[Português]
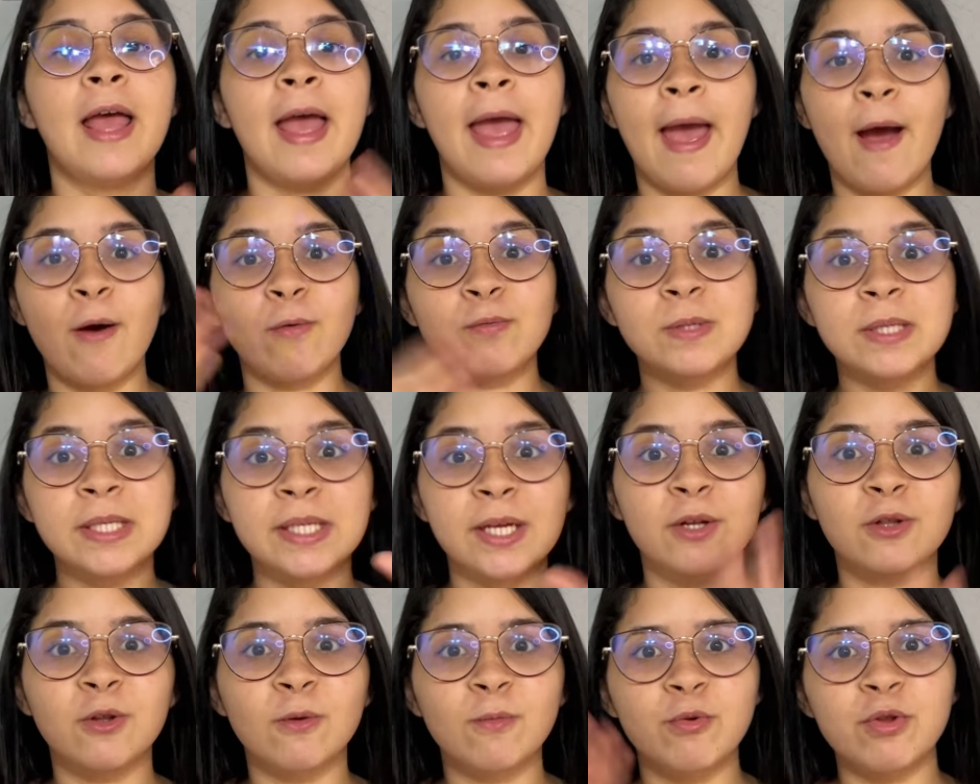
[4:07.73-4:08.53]
É um
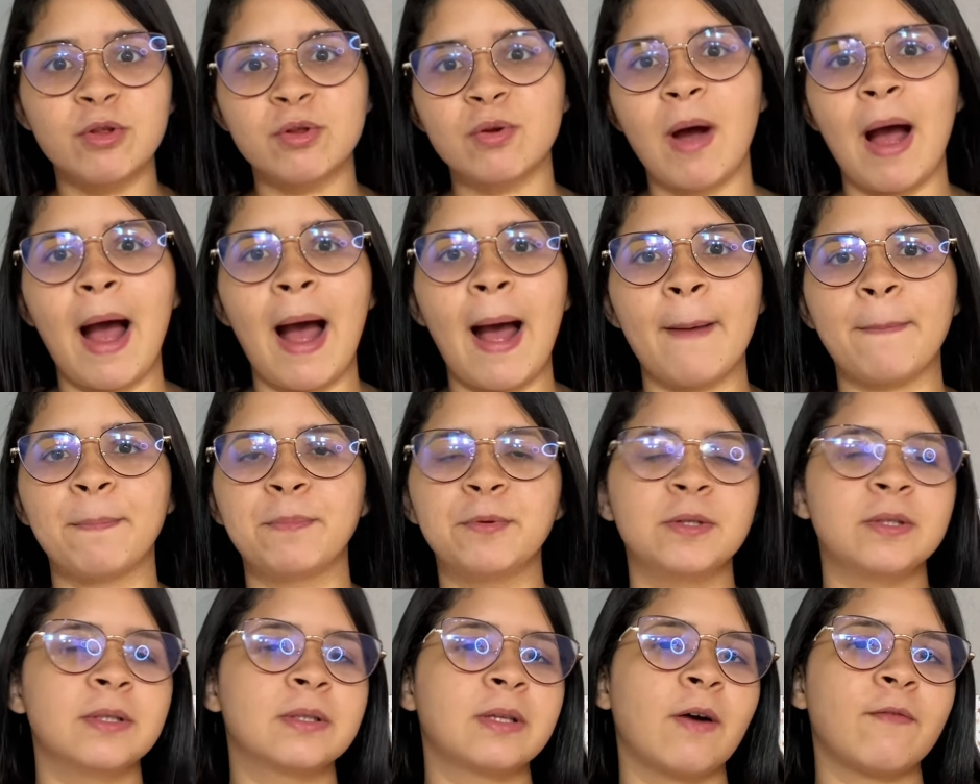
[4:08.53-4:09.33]
ciclo muito
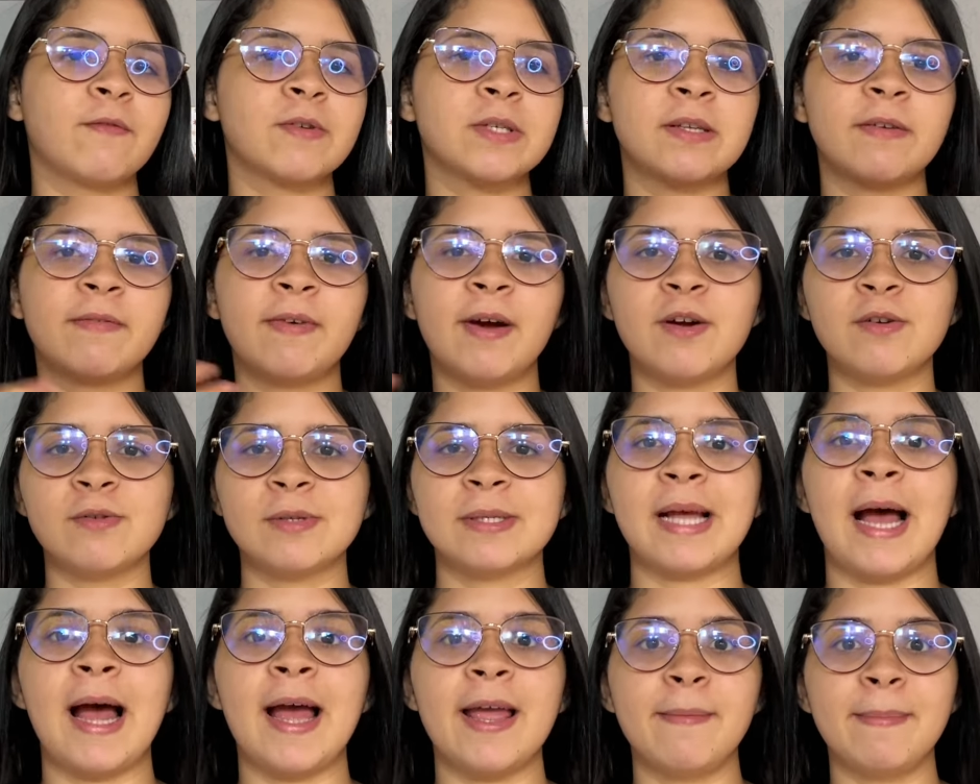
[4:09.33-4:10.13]
rápido. Então você vai
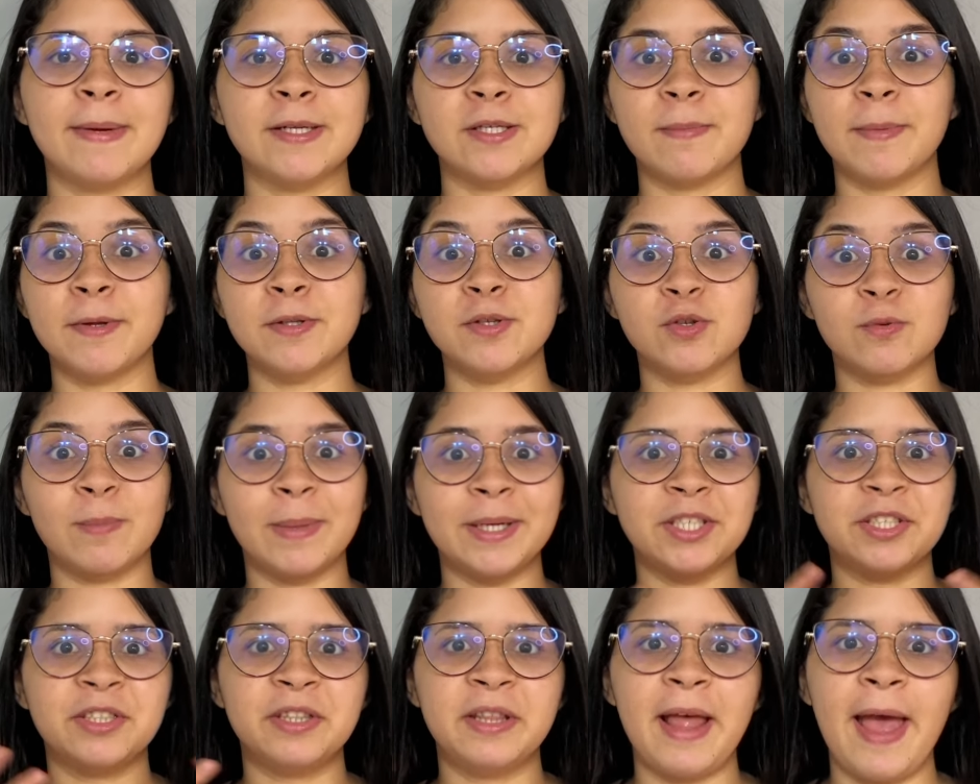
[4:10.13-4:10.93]
usar aí mais ou menos
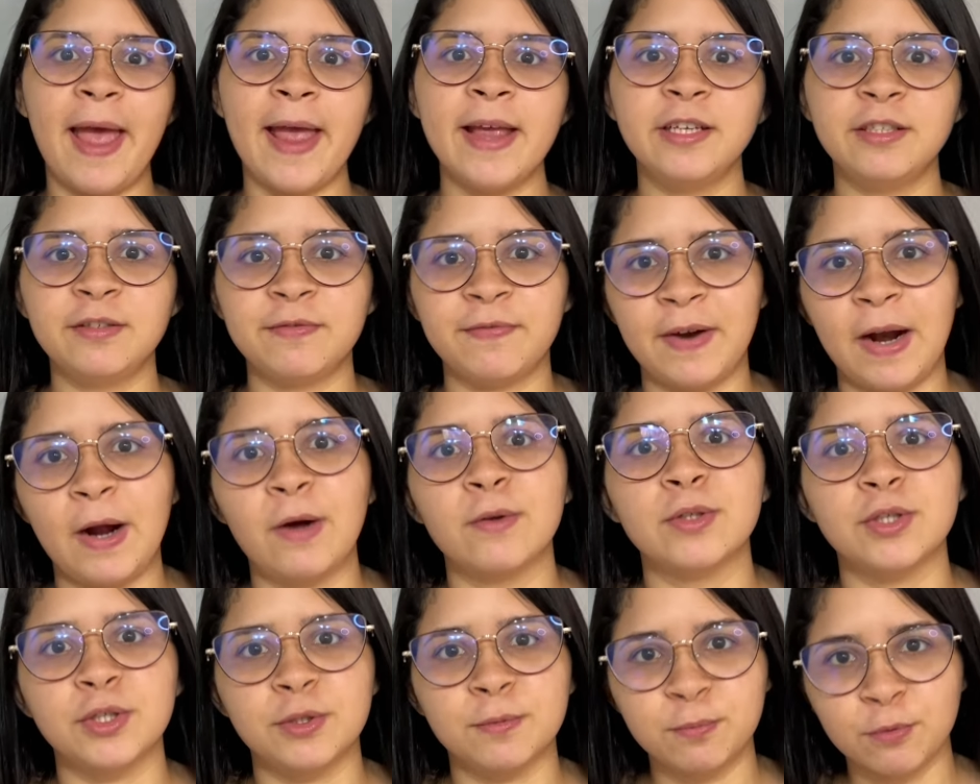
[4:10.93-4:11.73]
umas 10
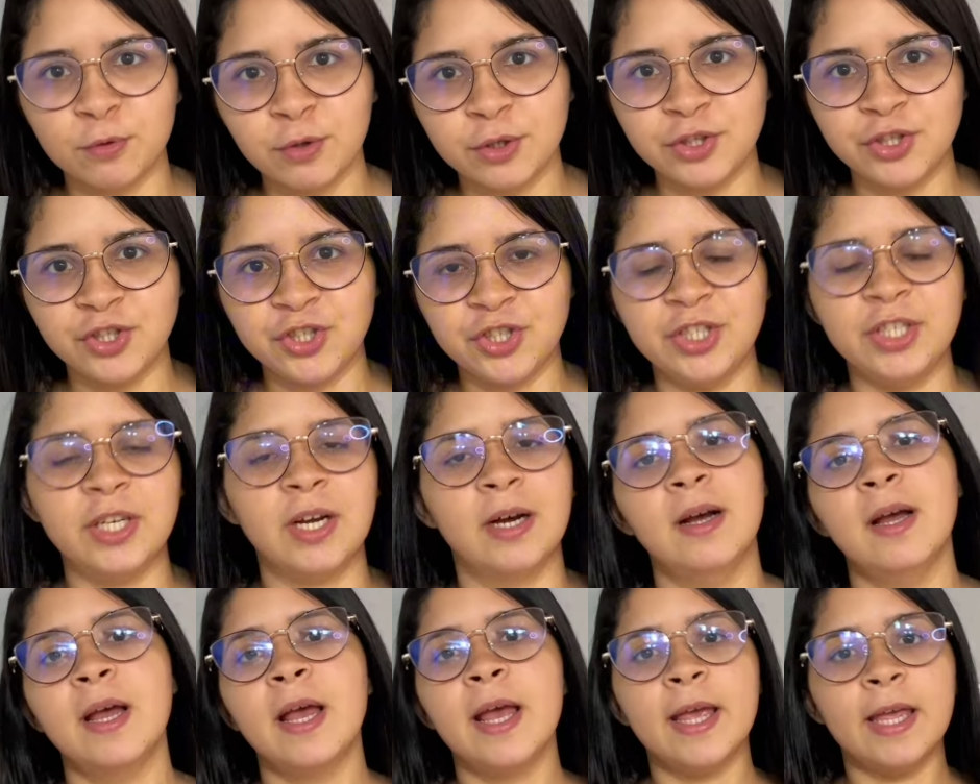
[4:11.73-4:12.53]
fraldas por
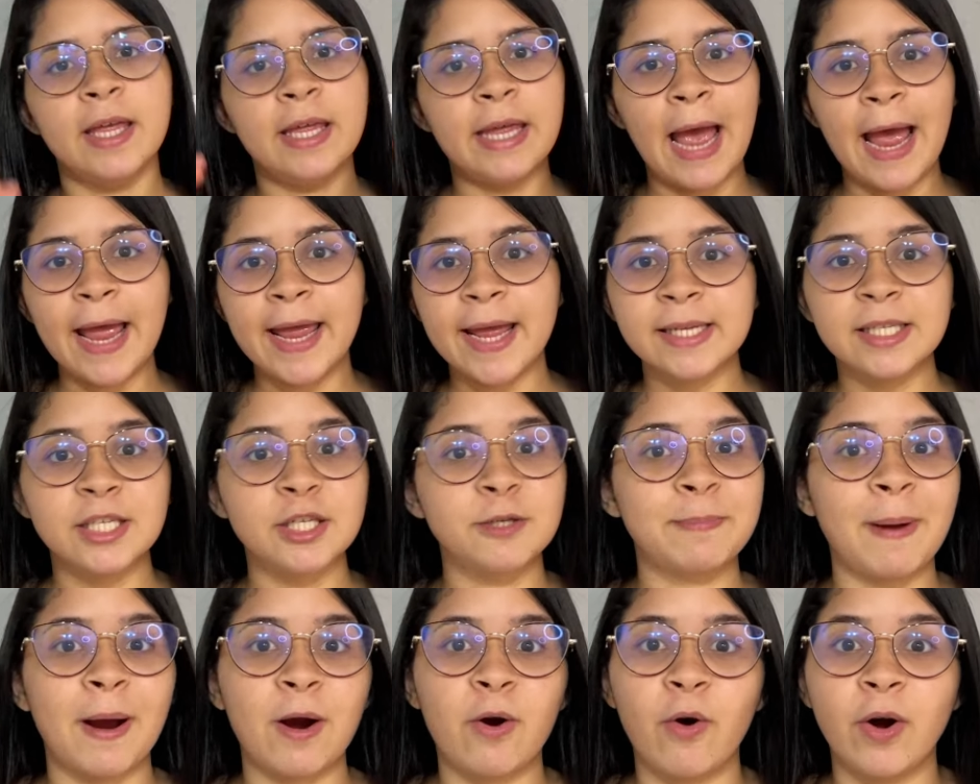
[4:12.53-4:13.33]
dia. E aí esses
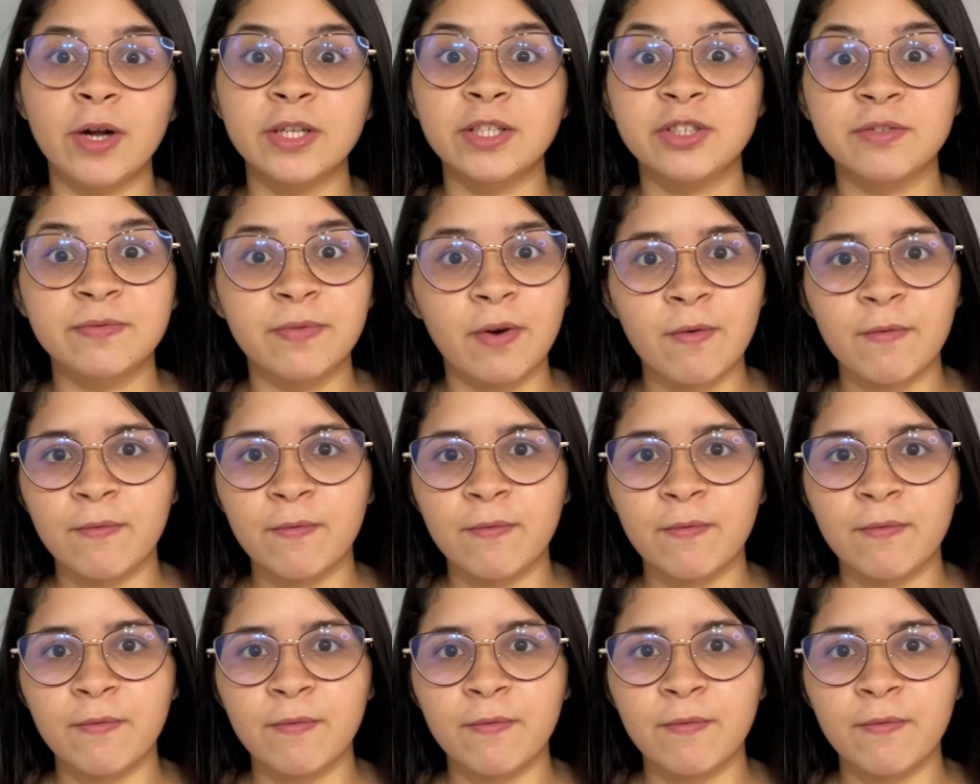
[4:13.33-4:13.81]
pacotes vão